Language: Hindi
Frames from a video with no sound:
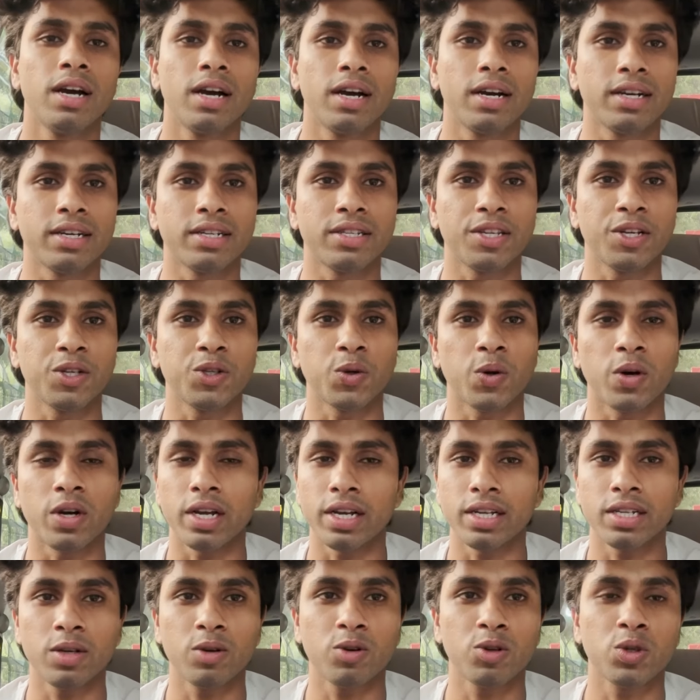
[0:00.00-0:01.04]
अगस्त्य चौहान
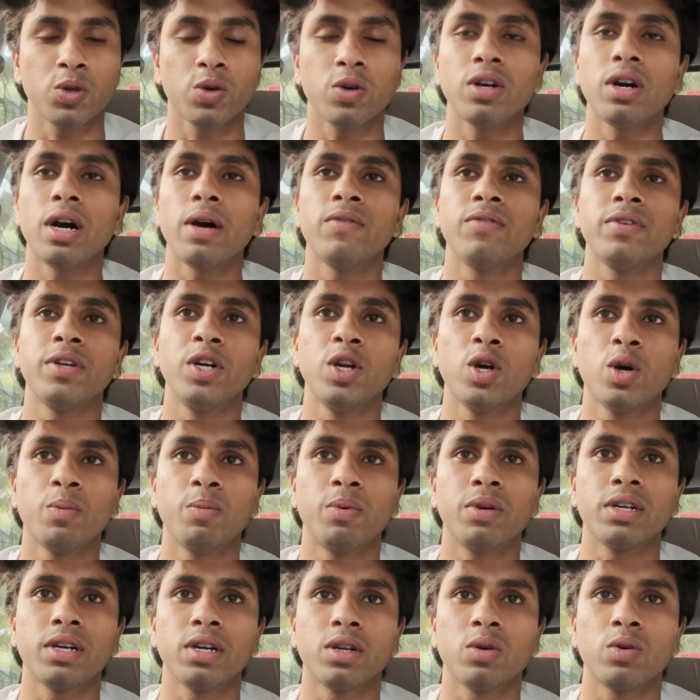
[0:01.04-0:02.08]
ऐसा कुछ होगा आप वीडियो
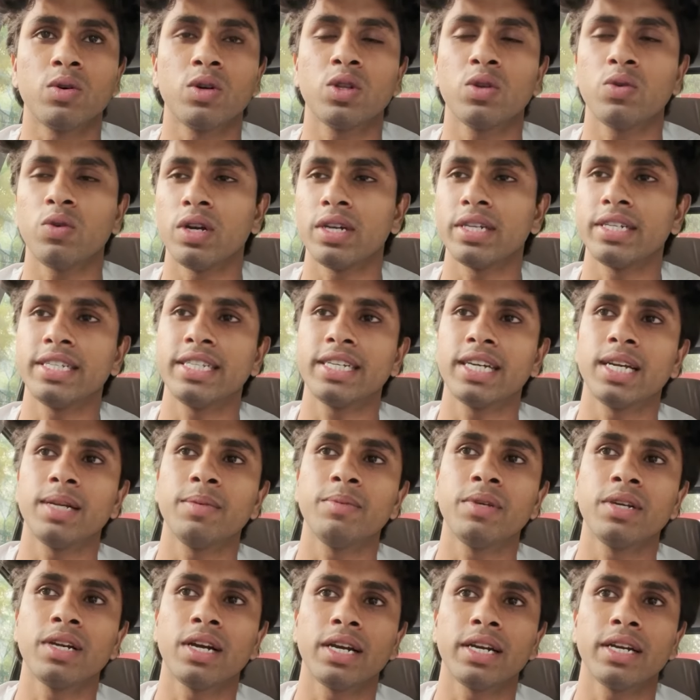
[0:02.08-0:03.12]
ओपन करोगे तो हल्की सी क्लिप
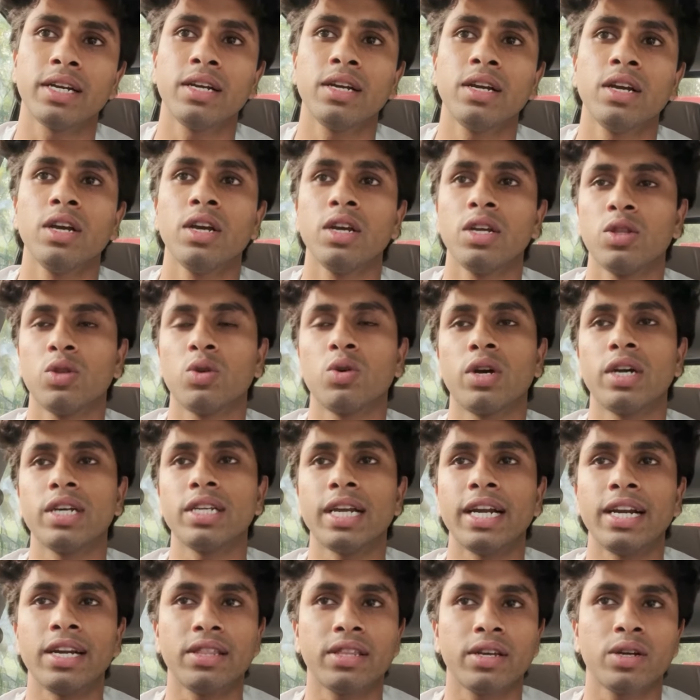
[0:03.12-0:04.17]
दिखाएंगे तो
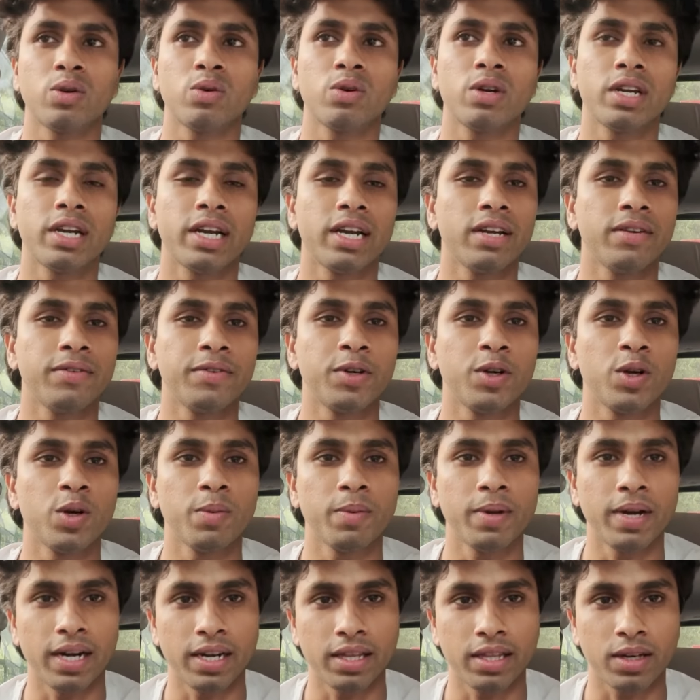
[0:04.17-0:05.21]
वैसे एंड तक रुके रहना वीडियो
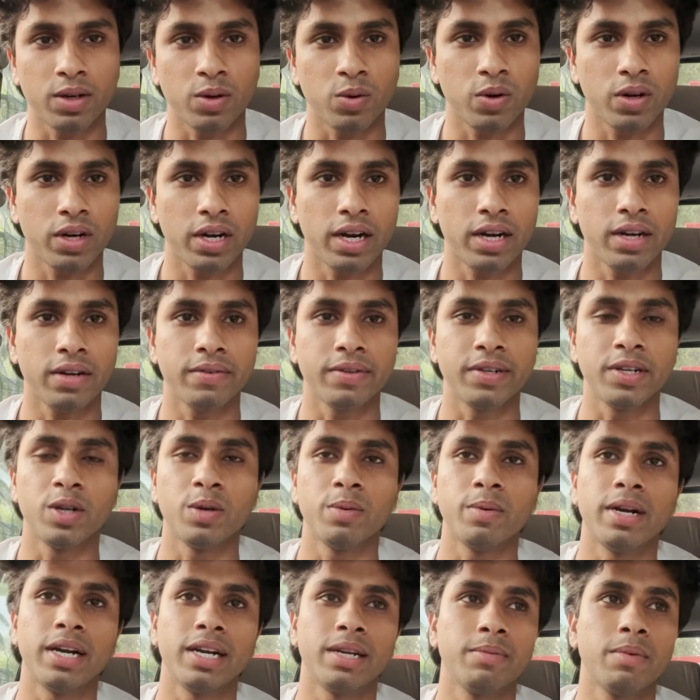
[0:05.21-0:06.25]
में एंड तक रुके रहना वीडियो
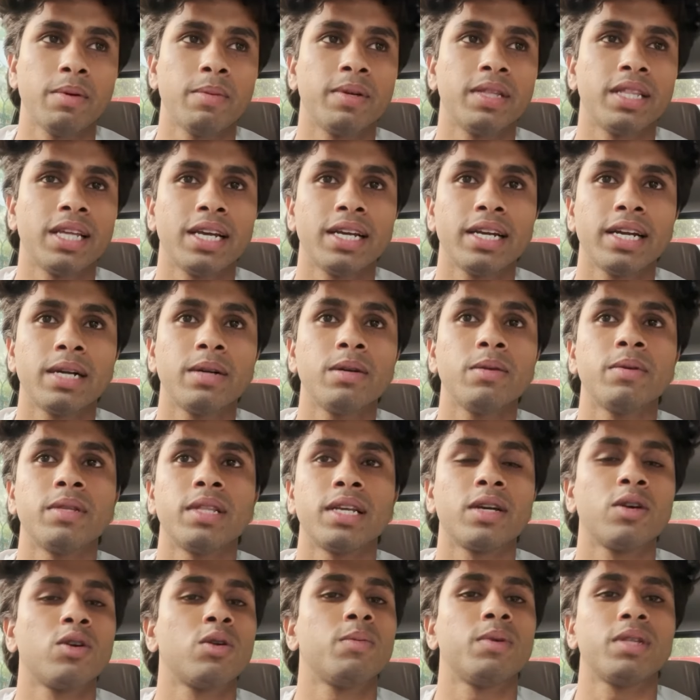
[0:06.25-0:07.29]
में एंड में बताएंगे एंड में
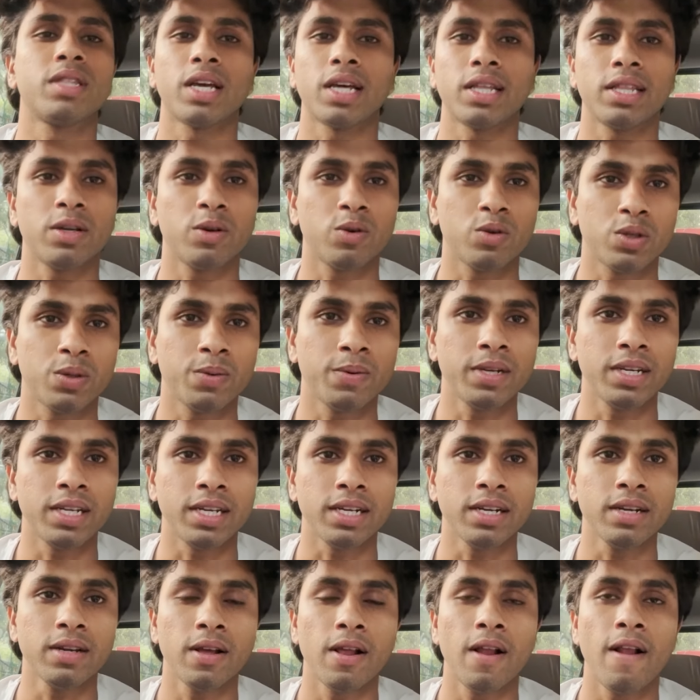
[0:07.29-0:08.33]
बताएंगे और बताते कुछ भी नहीं है